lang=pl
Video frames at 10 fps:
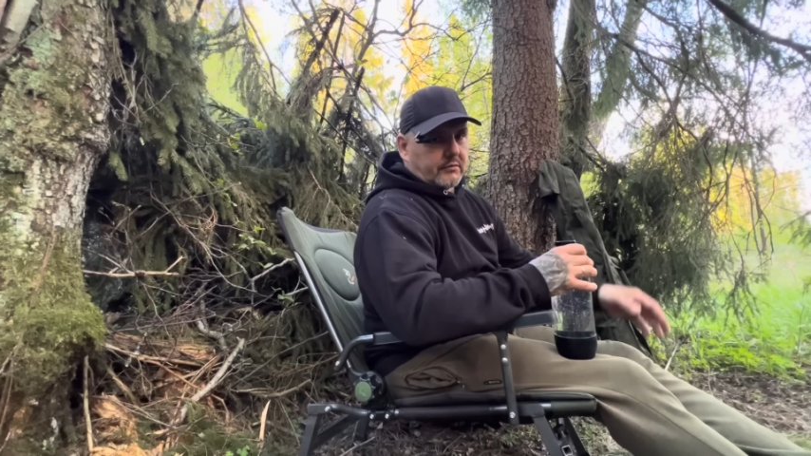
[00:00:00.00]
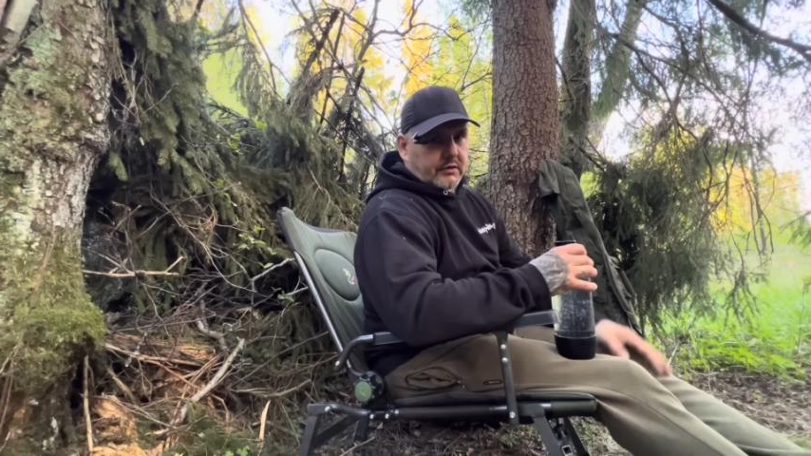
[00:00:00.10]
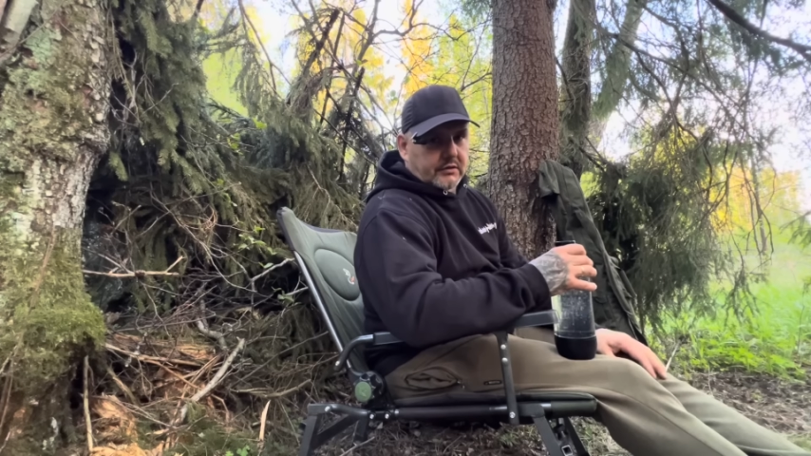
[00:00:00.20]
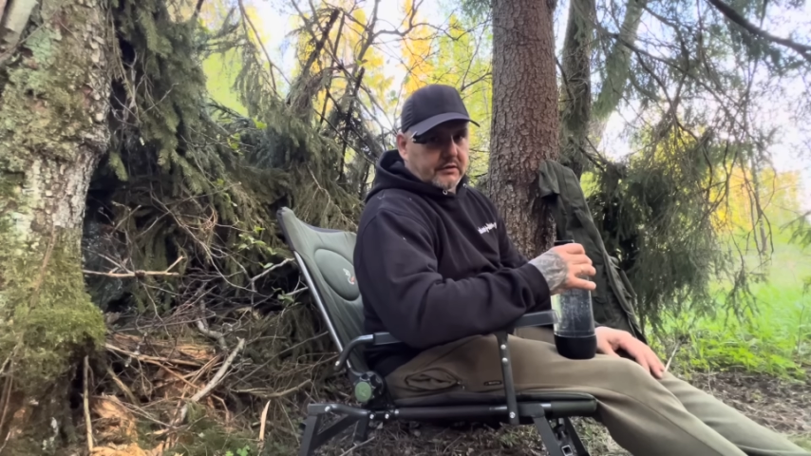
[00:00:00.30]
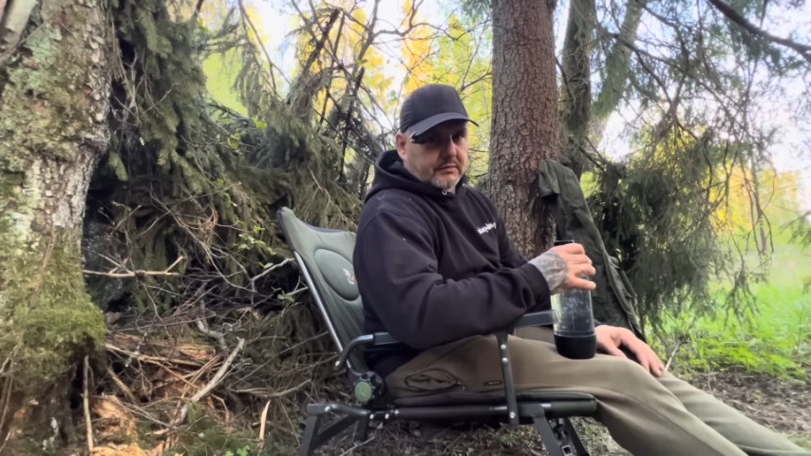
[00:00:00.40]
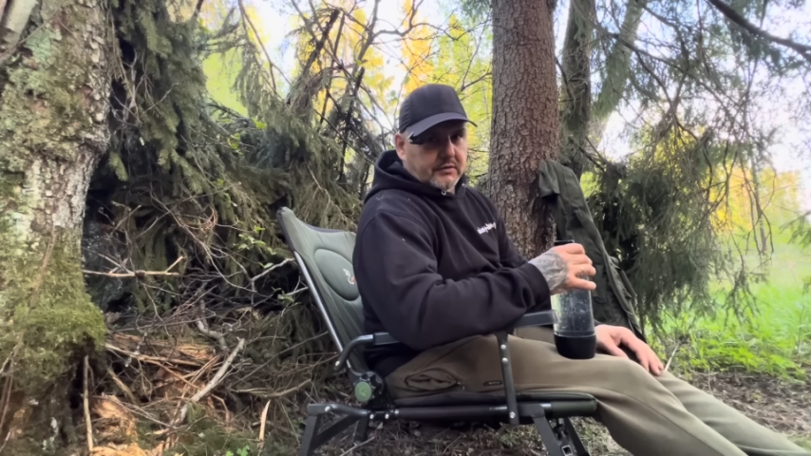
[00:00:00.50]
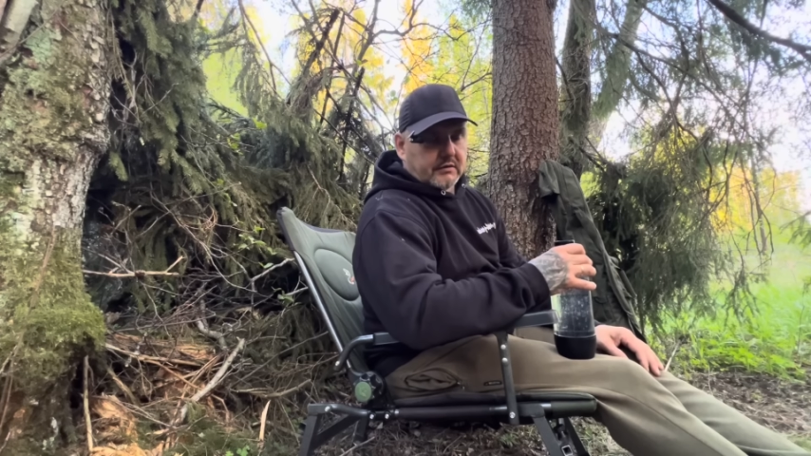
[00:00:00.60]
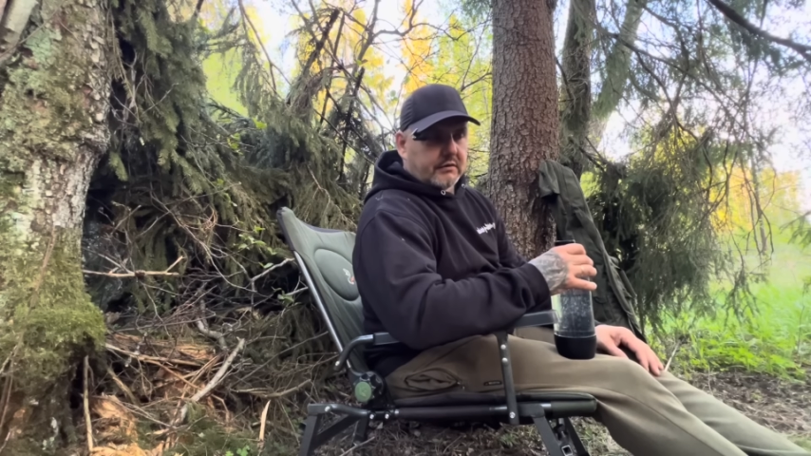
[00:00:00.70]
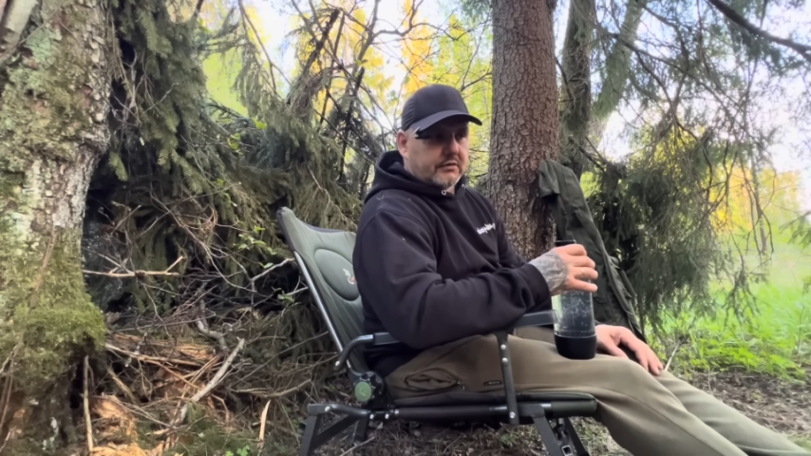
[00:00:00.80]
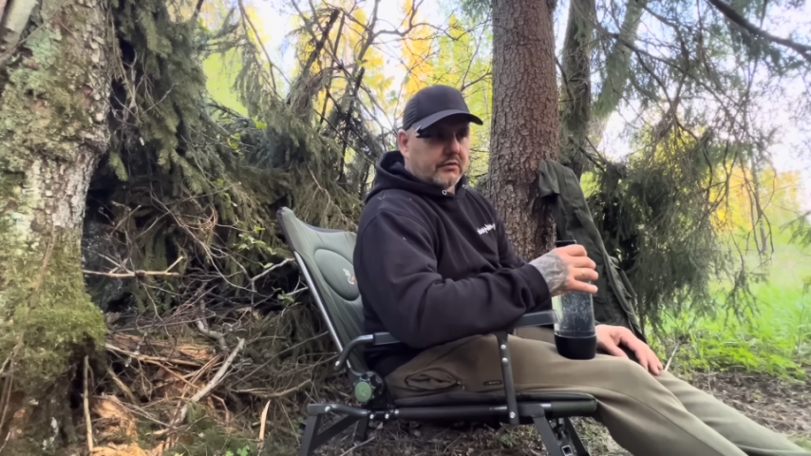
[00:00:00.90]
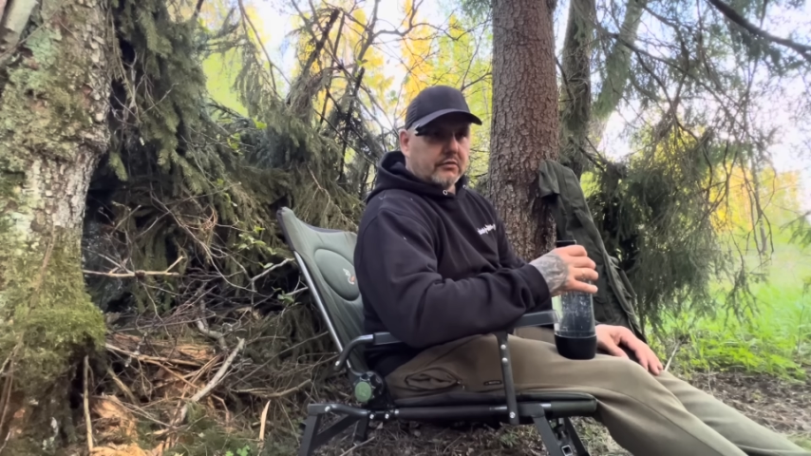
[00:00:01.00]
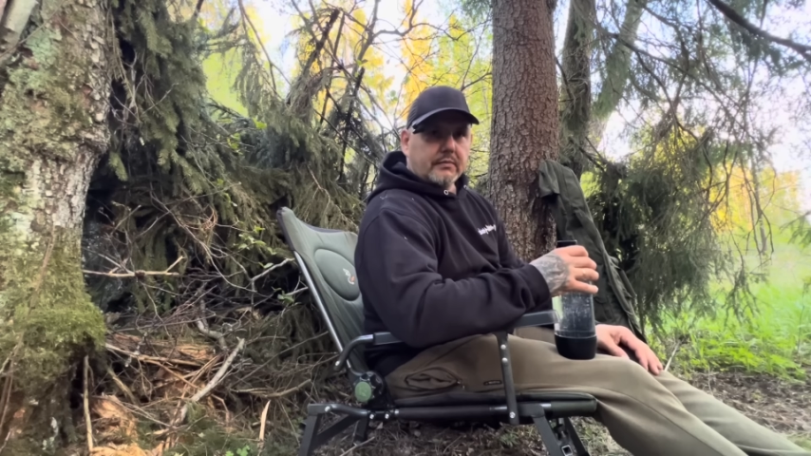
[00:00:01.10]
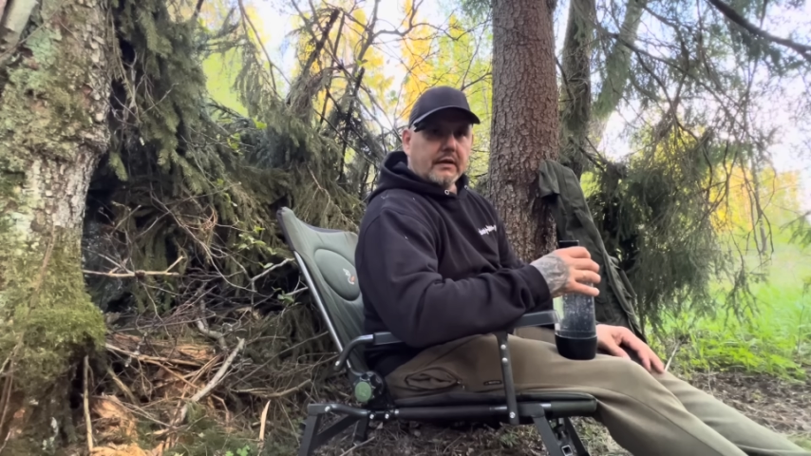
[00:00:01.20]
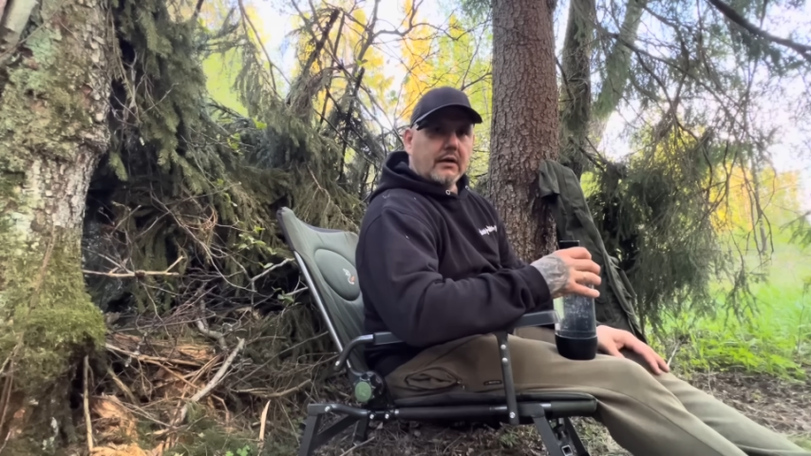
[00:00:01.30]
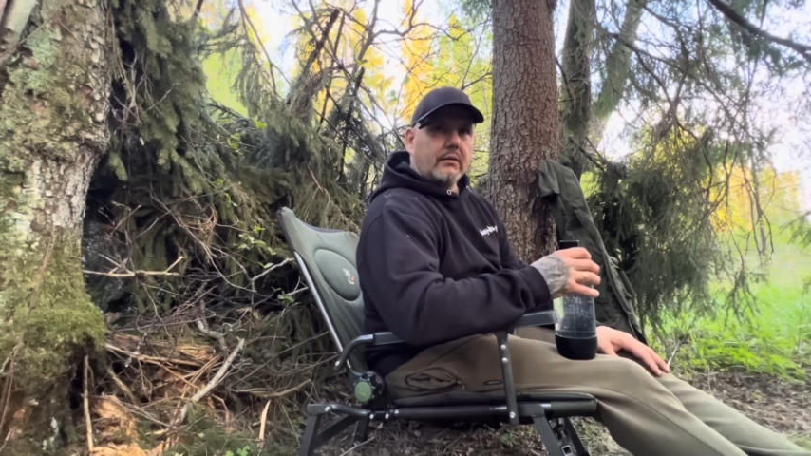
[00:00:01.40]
mogę się spodziewać, to kupę